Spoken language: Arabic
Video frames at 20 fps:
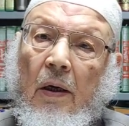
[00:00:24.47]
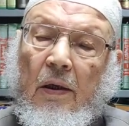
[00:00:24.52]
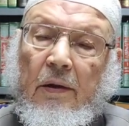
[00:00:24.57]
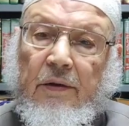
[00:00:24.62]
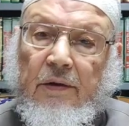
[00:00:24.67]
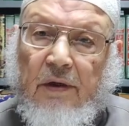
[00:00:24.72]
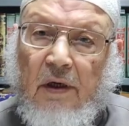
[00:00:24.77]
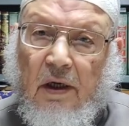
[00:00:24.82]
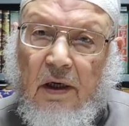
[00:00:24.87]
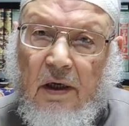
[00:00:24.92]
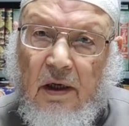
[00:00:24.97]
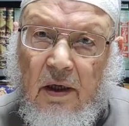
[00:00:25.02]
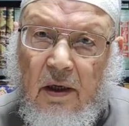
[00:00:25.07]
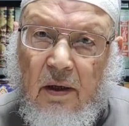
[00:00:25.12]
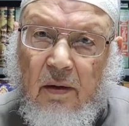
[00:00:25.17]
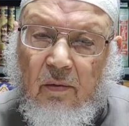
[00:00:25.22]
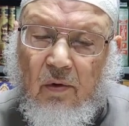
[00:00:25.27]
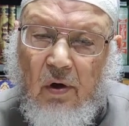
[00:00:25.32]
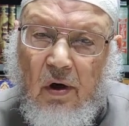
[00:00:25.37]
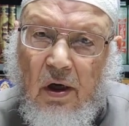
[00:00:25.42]

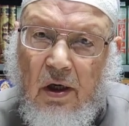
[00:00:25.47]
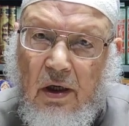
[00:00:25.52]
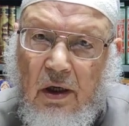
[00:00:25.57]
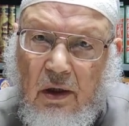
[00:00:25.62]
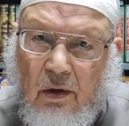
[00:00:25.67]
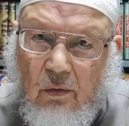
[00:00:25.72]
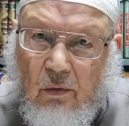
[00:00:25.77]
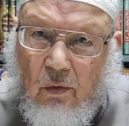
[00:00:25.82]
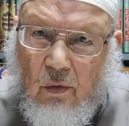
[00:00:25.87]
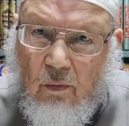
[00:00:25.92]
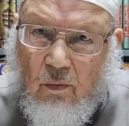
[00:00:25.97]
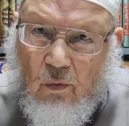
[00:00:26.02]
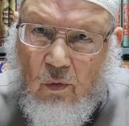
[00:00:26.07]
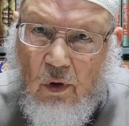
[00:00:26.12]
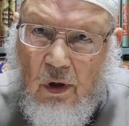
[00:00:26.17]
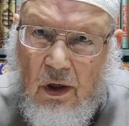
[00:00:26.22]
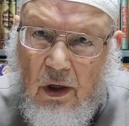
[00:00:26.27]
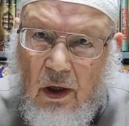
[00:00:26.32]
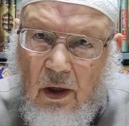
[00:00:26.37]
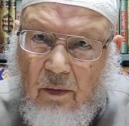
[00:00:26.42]
السلام عليكم
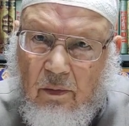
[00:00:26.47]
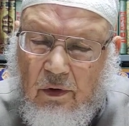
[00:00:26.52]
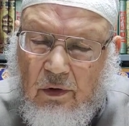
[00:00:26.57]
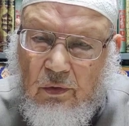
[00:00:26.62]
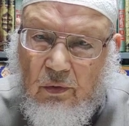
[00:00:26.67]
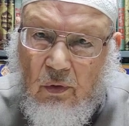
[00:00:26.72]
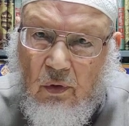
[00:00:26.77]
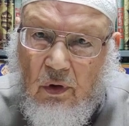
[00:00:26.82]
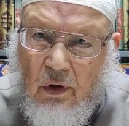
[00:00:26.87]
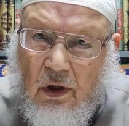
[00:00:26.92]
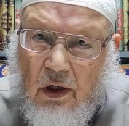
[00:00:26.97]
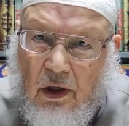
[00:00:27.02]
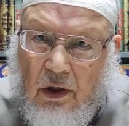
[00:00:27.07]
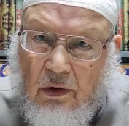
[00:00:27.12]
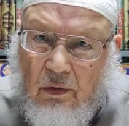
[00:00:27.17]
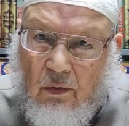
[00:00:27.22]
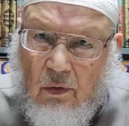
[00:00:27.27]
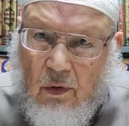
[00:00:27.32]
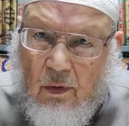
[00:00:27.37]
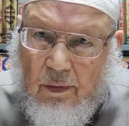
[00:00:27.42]
ورحمة الله
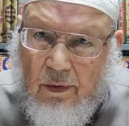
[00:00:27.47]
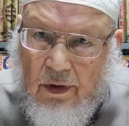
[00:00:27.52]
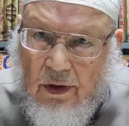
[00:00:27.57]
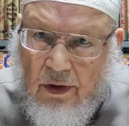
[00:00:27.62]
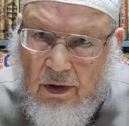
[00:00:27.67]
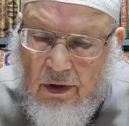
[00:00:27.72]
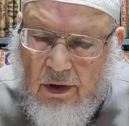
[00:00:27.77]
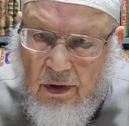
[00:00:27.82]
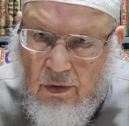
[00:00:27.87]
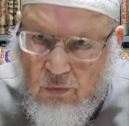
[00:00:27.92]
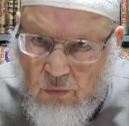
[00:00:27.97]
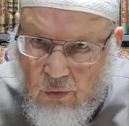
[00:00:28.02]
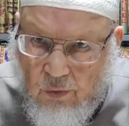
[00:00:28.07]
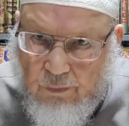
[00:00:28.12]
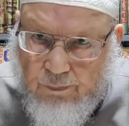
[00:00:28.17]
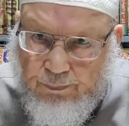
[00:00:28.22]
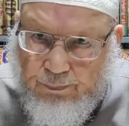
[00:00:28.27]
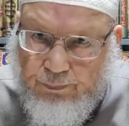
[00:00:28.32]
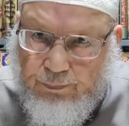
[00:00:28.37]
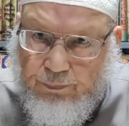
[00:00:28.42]
وبركاته